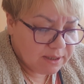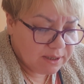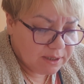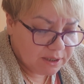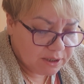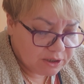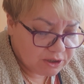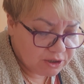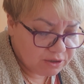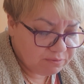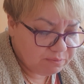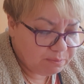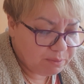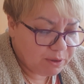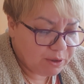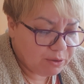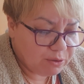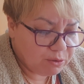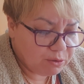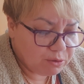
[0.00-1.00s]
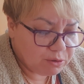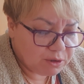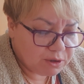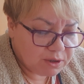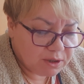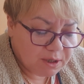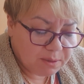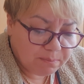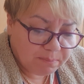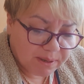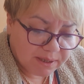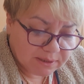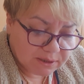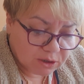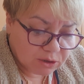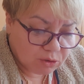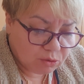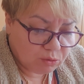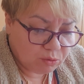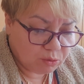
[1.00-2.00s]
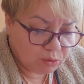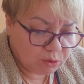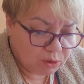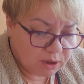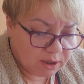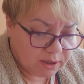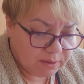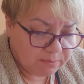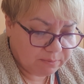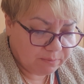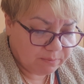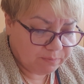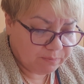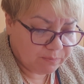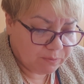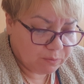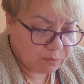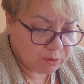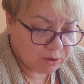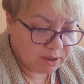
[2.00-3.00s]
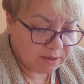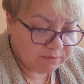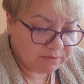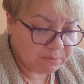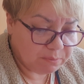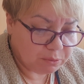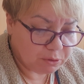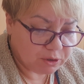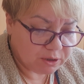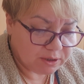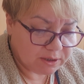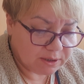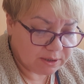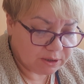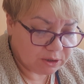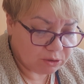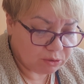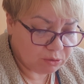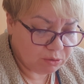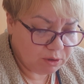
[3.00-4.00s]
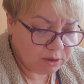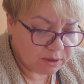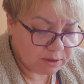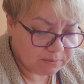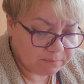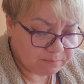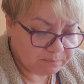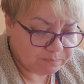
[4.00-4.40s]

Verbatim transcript: идти вперед, не падать духом. Вот я выпустила этот ролик